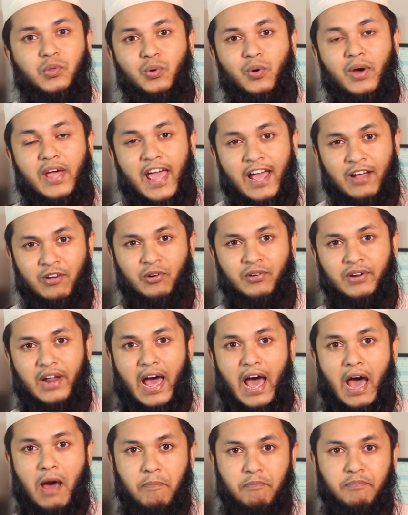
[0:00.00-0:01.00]
তো এখন
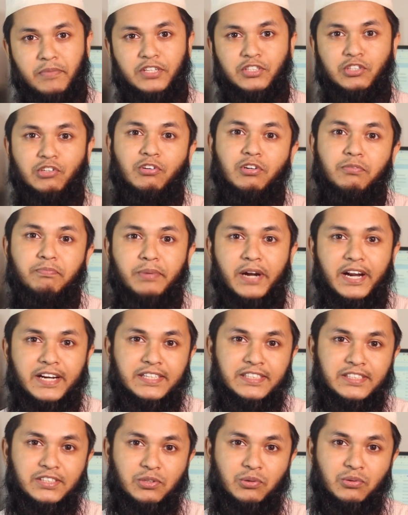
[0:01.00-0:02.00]
আপনি যখন
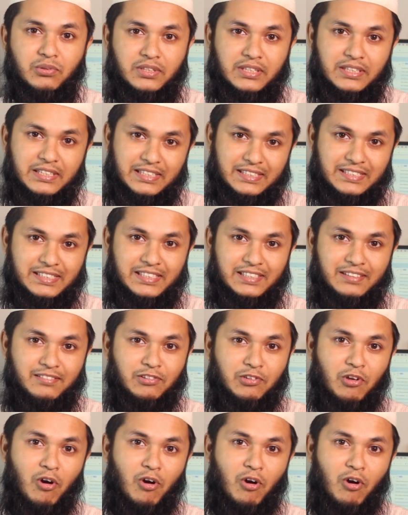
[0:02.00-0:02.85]
প্র্যাকটিস করতে গেছেন